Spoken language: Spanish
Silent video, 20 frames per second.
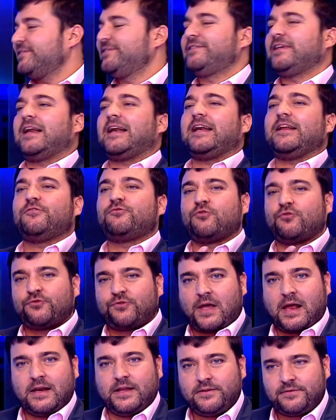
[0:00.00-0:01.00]
se
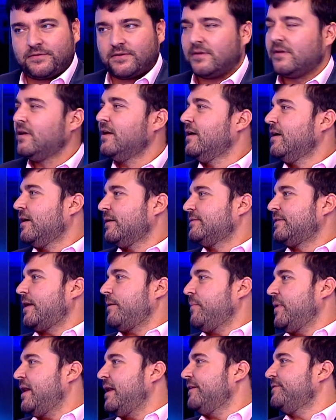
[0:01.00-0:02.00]
resocialice.
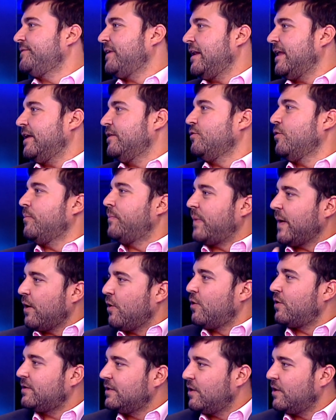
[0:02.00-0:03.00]
Terminan saliendo peor